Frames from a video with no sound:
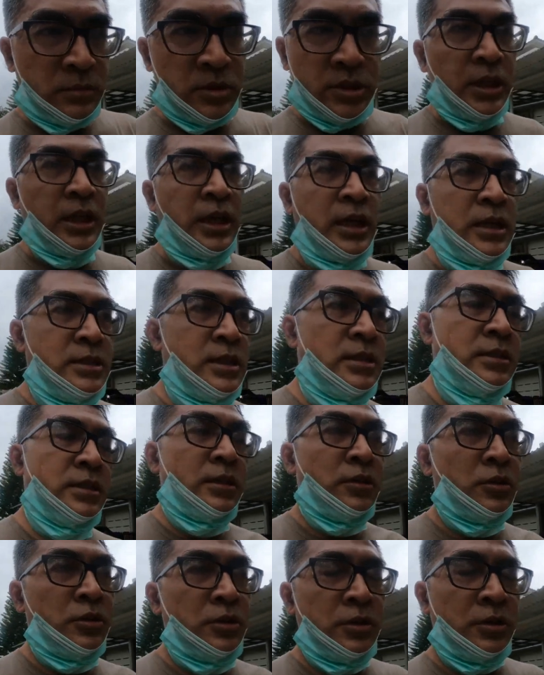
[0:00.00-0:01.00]
silakan saja
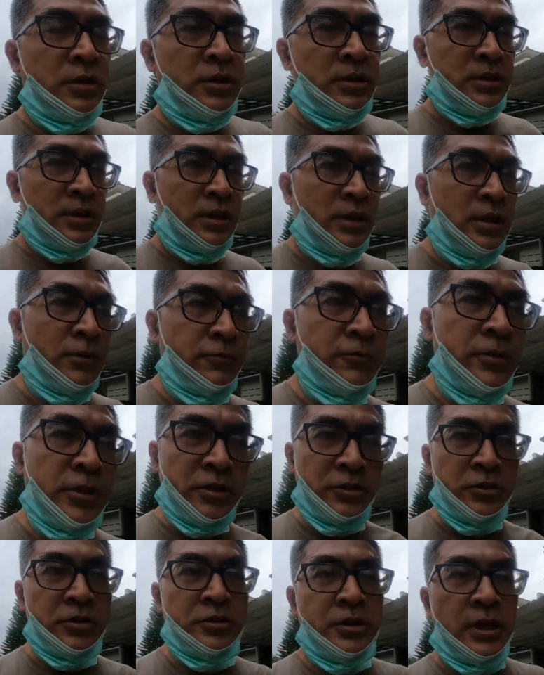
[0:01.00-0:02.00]
nonton karena
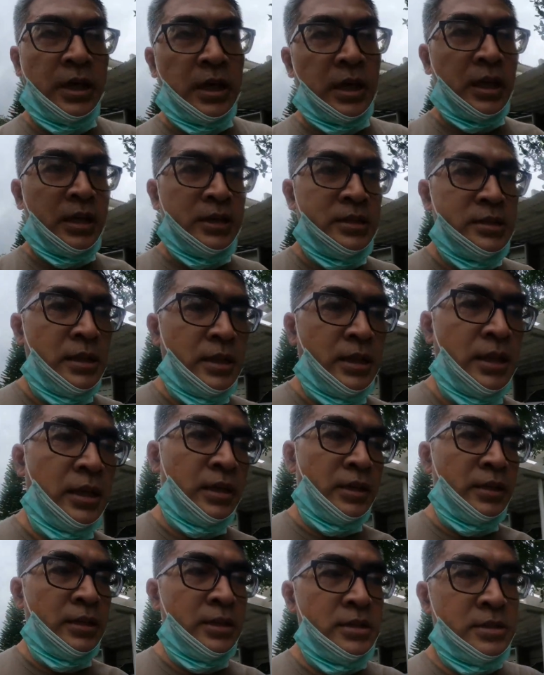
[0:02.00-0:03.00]
video juga akan saya
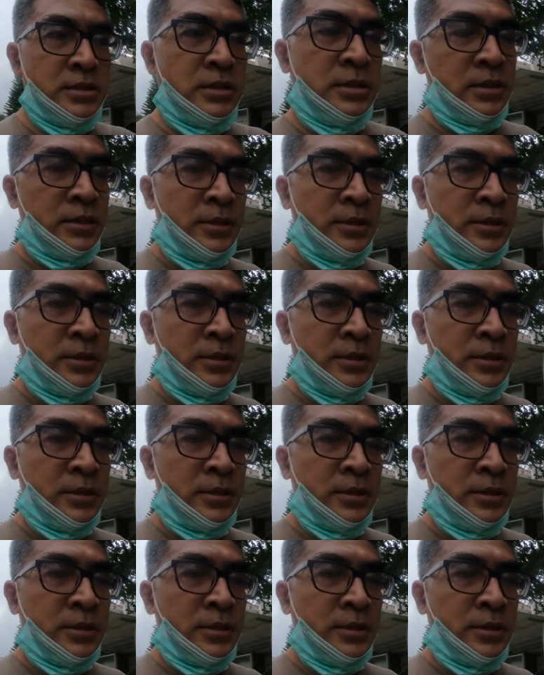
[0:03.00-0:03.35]
rilis